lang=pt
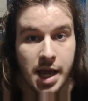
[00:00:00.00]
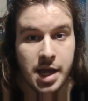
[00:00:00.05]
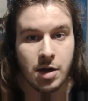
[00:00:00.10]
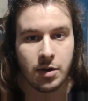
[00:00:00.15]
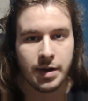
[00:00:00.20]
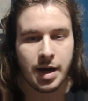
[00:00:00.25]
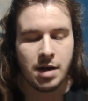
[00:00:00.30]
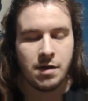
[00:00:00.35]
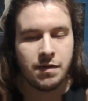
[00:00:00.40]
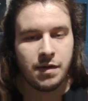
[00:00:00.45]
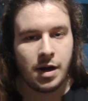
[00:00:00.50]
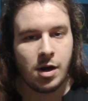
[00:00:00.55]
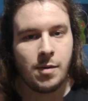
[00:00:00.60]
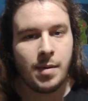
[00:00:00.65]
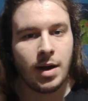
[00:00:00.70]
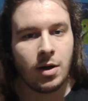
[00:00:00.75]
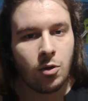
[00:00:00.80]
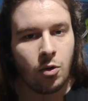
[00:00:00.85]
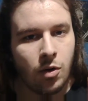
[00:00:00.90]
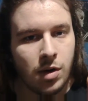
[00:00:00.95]
E eu quero falar
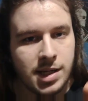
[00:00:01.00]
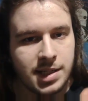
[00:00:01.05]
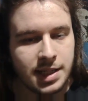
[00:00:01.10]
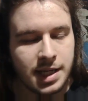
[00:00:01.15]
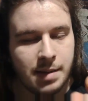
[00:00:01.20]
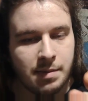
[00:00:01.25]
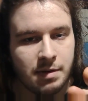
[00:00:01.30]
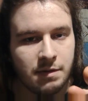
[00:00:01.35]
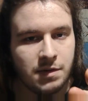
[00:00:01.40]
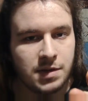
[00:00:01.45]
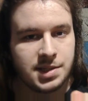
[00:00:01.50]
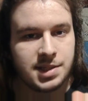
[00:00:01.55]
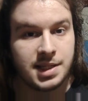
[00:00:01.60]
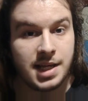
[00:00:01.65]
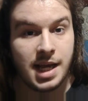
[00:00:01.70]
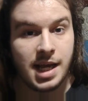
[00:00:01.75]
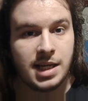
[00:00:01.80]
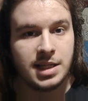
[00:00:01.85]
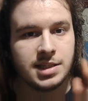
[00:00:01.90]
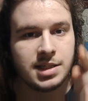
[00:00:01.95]
uma coisa aqui para
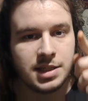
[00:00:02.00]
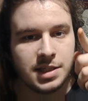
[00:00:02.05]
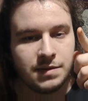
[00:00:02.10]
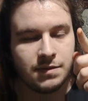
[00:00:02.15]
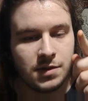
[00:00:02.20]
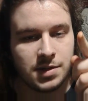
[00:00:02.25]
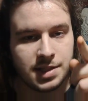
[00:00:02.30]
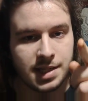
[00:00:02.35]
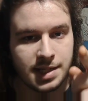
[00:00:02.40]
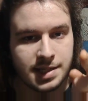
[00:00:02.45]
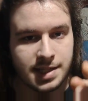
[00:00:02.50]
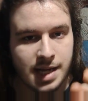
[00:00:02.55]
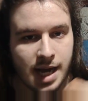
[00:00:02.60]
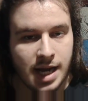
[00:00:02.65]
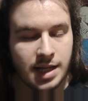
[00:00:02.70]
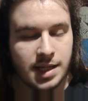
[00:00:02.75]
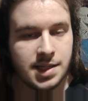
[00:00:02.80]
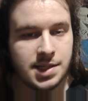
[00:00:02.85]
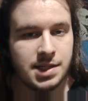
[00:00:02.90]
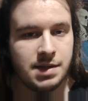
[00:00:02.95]
vocês antes de você
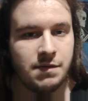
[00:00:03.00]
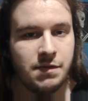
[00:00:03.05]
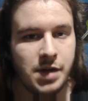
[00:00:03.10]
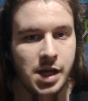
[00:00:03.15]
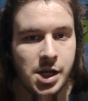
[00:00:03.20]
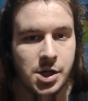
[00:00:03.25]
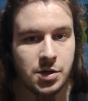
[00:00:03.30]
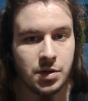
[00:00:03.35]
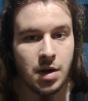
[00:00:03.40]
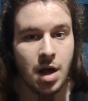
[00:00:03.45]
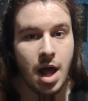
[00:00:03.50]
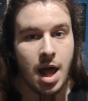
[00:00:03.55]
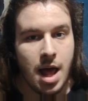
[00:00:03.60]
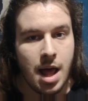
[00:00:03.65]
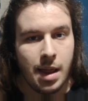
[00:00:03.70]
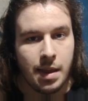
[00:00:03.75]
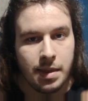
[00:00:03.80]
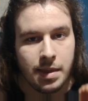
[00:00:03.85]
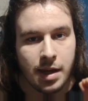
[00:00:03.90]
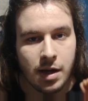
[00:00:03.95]
sair desse vídeo.
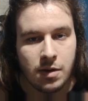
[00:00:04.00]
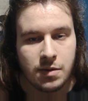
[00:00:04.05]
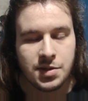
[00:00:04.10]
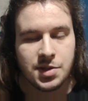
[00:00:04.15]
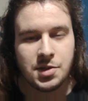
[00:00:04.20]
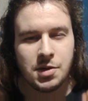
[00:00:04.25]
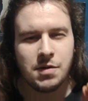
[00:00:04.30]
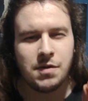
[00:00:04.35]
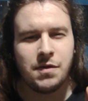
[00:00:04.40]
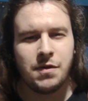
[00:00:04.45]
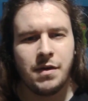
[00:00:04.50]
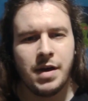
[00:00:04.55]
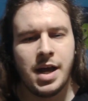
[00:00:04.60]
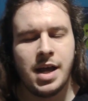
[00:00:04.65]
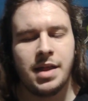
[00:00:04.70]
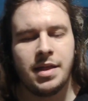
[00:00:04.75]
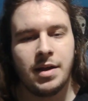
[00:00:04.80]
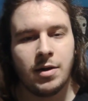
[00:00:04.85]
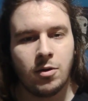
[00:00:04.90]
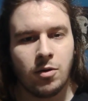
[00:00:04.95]
Não se
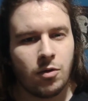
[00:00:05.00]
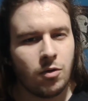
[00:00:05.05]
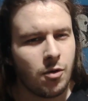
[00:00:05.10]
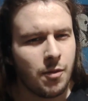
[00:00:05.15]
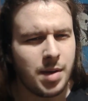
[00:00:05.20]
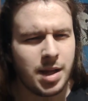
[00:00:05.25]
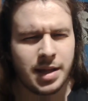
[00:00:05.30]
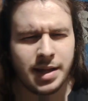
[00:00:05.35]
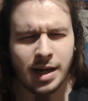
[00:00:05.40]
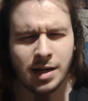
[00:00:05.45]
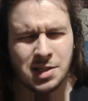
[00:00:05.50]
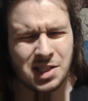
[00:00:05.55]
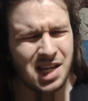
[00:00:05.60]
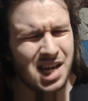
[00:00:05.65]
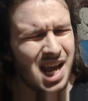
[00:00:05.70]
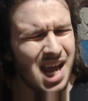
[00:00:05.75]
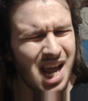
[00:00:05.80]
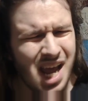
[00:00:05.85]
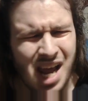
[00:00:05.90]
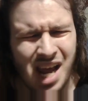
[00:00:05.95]
ofenda com comentários de
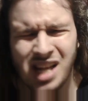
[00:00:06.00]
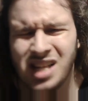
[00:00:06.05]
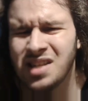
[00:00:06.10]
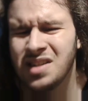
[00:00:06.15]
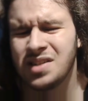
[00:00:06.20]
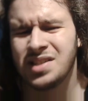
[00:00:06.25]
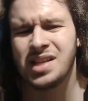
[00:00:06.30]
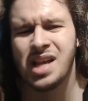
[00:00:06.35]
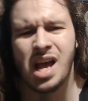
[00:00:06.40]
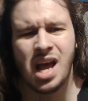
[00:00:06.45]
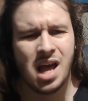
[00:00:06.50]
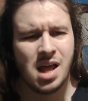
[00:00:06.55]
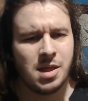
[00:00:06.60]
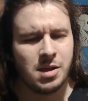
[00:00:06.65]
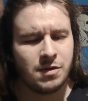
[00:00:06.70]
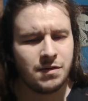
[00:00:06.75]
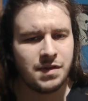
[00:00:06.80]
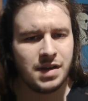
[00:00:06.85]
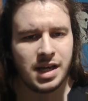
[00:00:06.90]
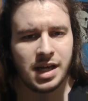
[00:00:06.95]
haters,
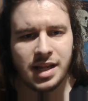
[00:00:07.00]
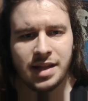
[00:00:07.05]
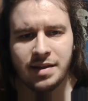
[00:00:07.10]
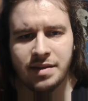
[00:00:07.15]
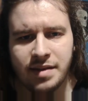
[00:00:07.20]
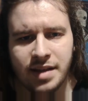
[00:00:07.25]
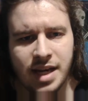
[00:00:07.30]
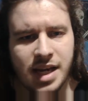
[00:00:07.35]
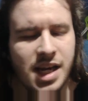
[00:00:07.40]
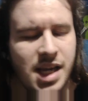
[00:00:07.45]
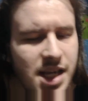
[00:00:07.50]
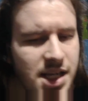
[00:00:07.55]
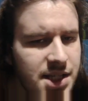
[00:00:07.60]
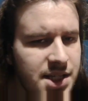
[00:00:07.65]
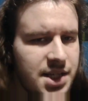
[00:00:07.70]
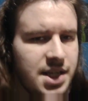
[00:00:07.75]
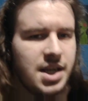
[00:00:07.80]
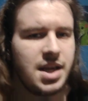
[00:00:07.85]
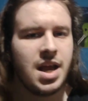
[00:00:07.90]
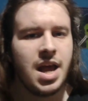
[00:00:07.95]
não fique
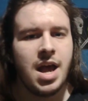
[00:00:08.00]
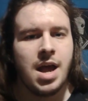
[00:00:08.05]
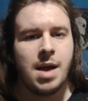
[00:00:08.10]
triste,